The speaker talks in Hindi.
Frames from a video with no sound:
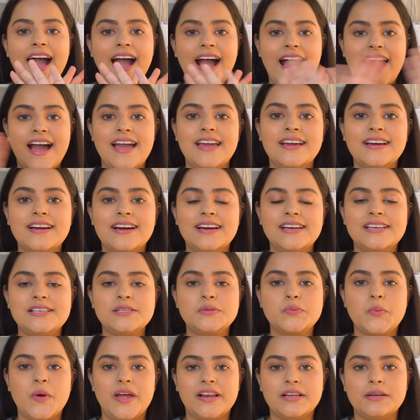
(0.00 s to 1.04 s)
hi
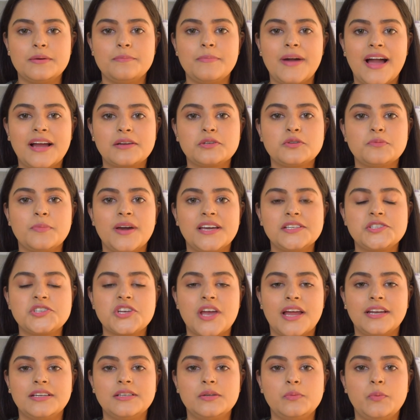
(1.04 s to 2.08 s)
guys welcome back to my
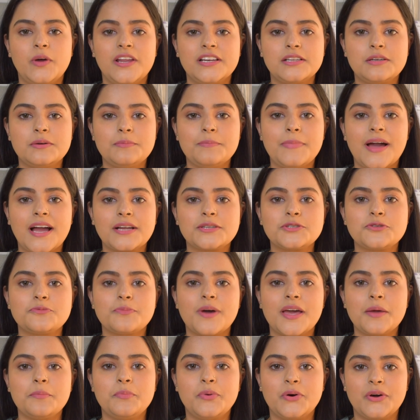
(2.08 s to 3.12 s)
channel welcome back to
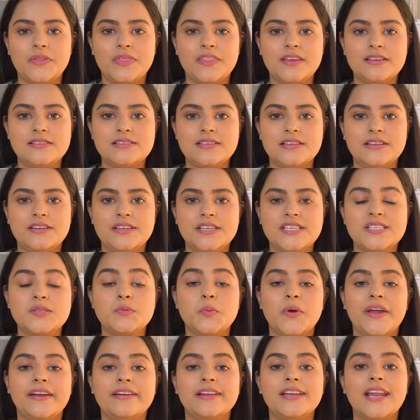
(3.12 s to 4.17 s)
my birthday series
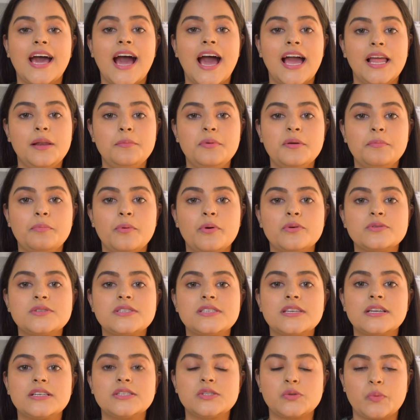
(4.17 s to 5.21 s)
wherein i'll be
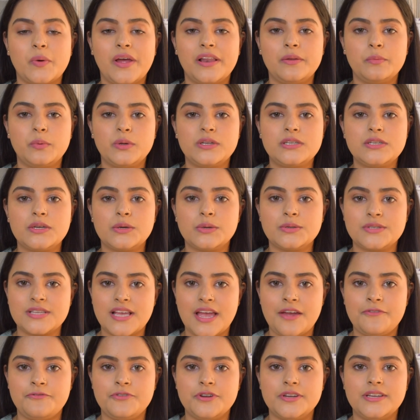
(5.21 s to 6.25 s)
posting 12 videos
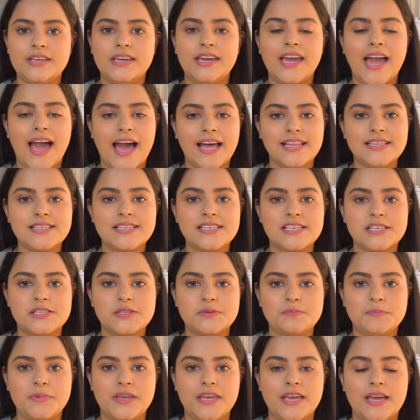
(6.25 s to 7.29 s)
every day at 6
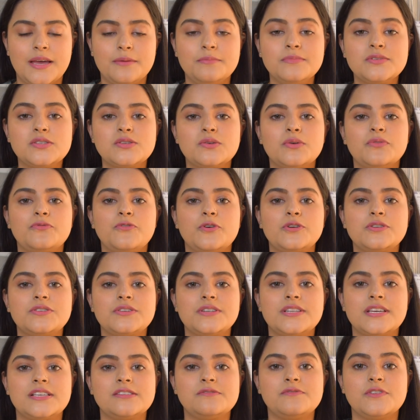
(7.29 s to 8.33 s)
pm so for
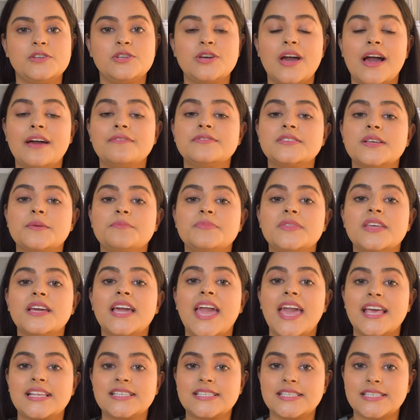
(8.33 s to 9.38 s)
today's video i have something
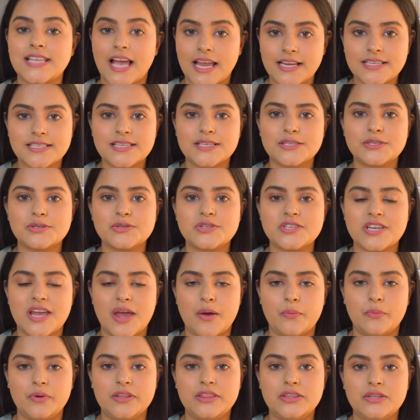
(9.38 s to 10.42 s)
exciting to share
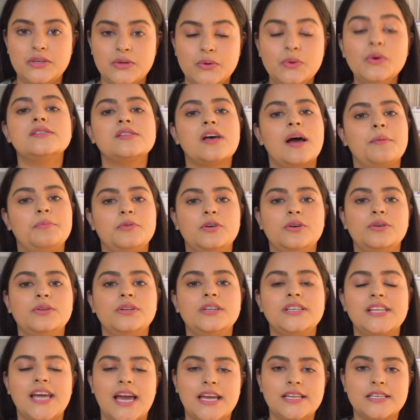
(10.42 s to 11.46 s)
with you so आप लोगों
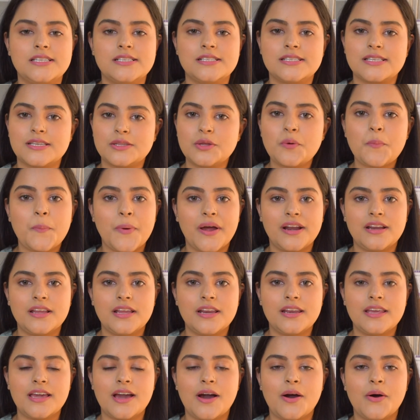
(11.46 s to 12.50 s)
ने title से तो पढ़ ही
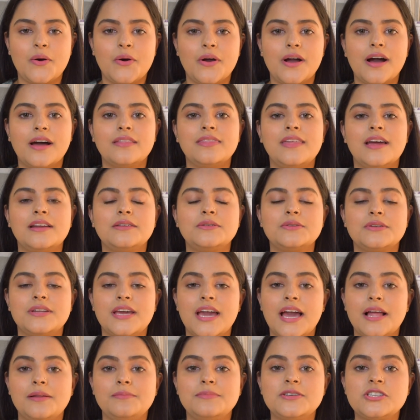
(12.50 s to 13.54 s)
लिया होगा that today
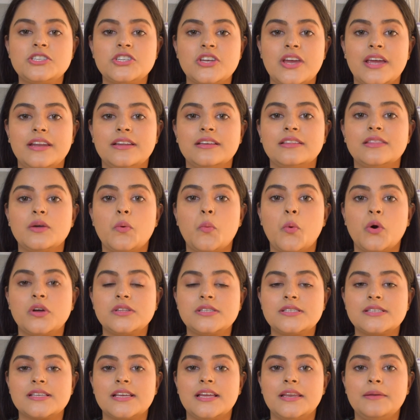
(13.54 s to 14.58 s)
i'll be sharing the
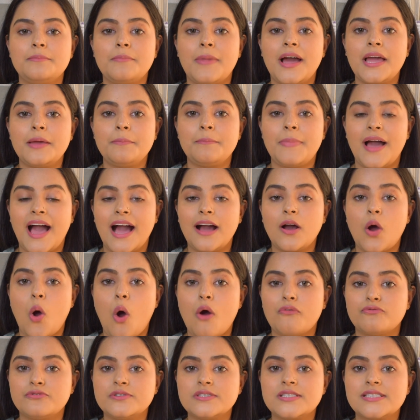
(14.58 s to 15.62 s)
what's in my bag
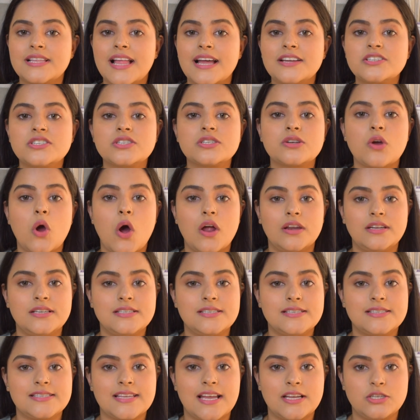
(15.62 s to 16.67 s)
office slash
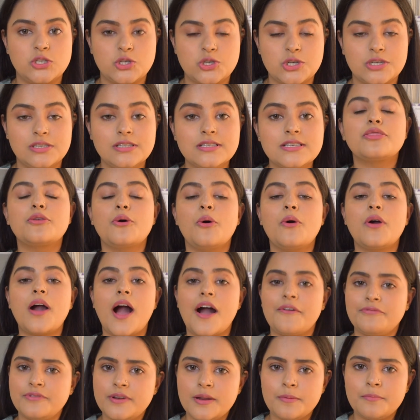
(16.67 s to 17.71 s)
college essentials तो
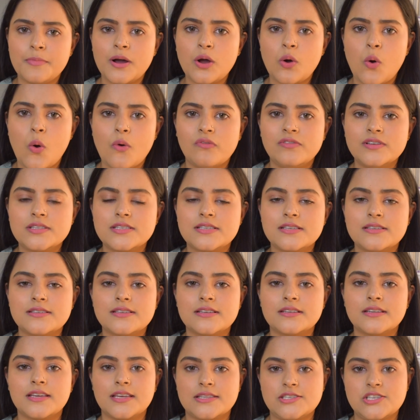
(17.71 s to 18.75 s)
काफी लंबा COVID
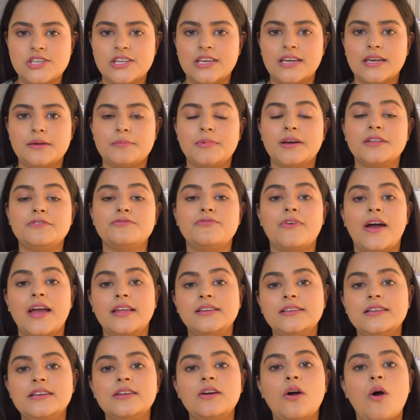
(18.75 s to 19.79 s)
season खिंचने के बाद
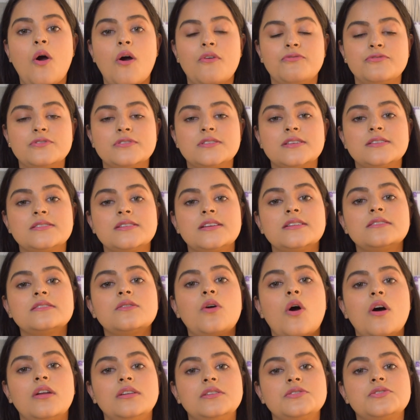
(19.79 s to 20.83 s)
finally offices and
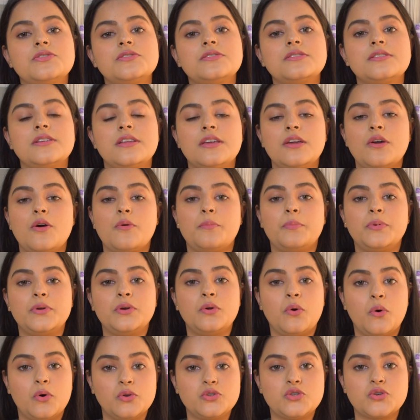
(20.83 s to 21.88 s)
colleges reopen
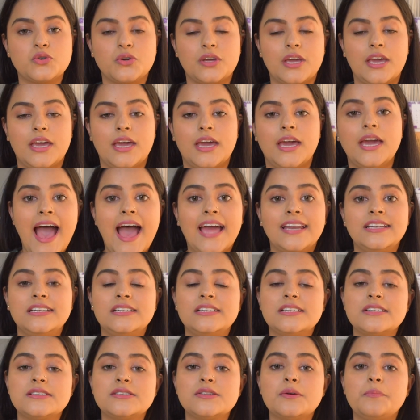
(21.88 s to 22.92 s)
हो चुके हैं and
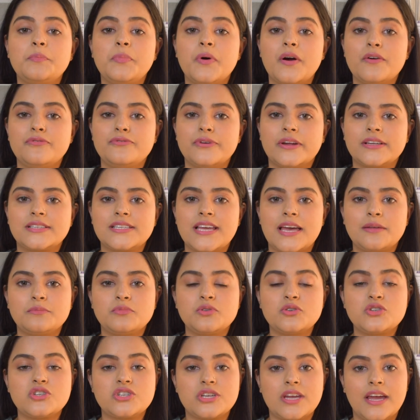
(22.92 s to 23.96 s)
it is the perfect time
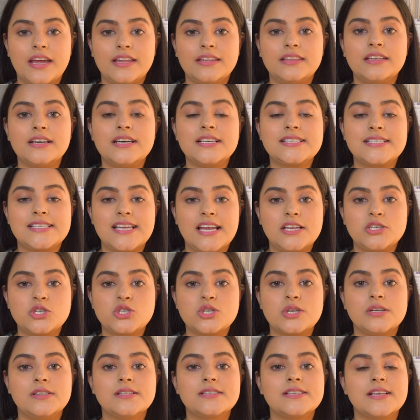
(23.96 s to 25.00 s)
to share the
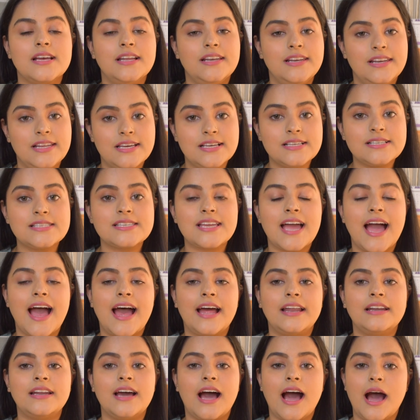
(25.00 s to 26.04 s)
essentials list
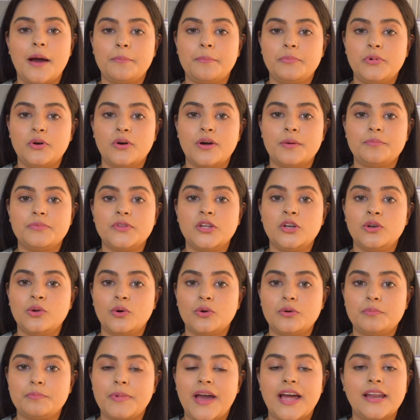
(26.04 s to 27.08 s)
and आप लोग अपने
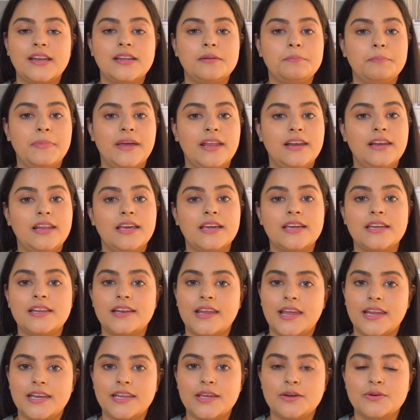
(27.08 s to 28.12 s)
notepad and pen लेके
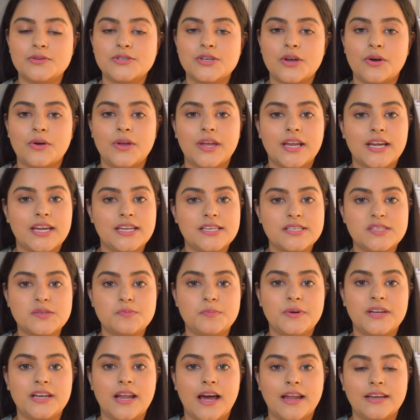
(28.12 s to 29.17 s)
ready हो जाओ एक list
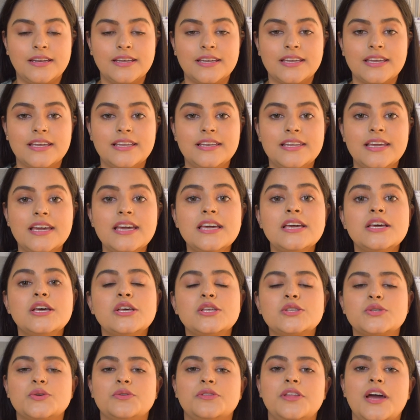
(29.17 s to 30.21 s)
बनाने के लिए
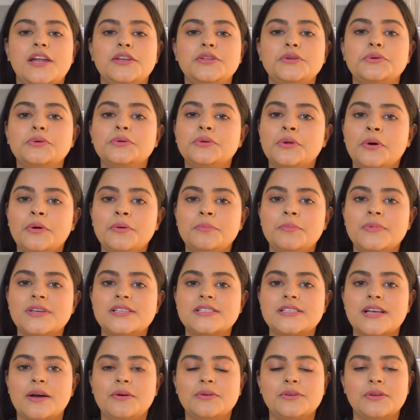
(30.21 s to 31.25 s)
So दैट यू डोंट
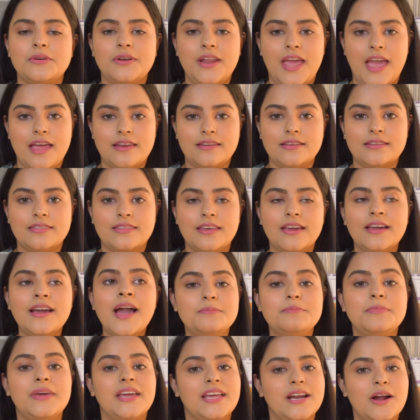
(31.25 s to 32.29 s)
मिस आउट ऑन एनीथिंग
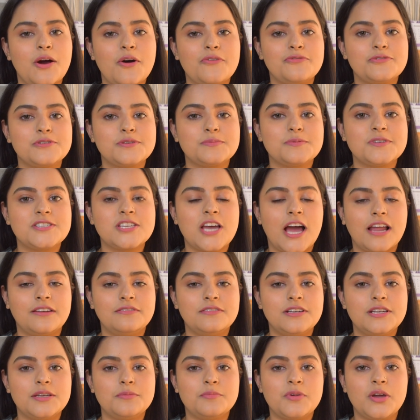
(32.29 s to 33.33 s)
मेरा ऑफिस भी
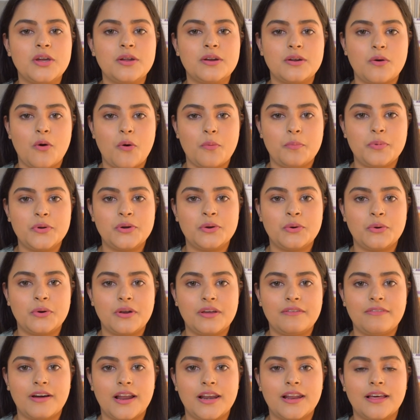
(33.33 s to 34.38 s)
जनवरी में ओपन होने
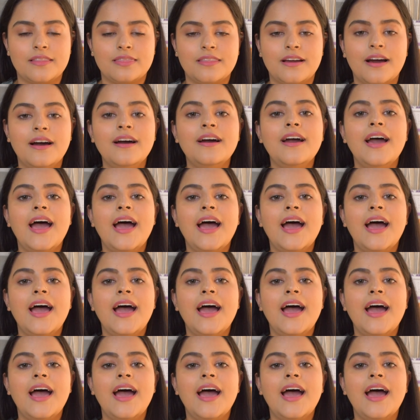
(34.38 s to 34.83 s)
वाला था